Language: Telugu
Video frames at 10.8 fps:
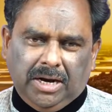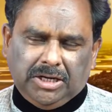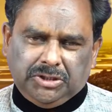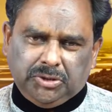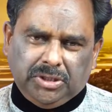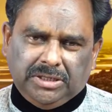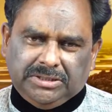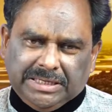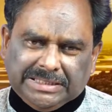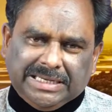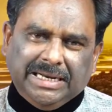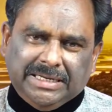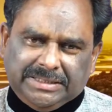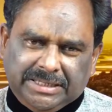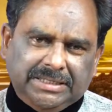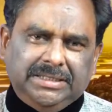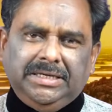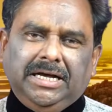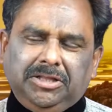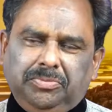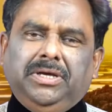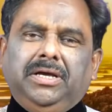ఆ శోధన జయించగలిగిన శక్తి
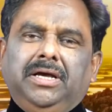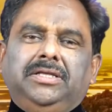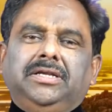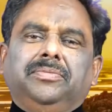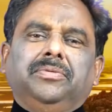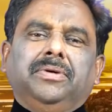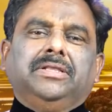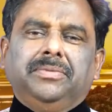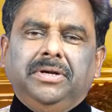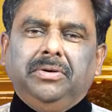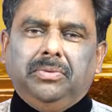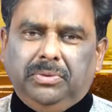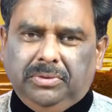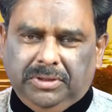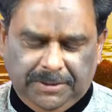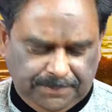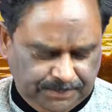ఆత్మీయంగా ఎదిగినప్పుడు మాత్రమే ఉంటుంది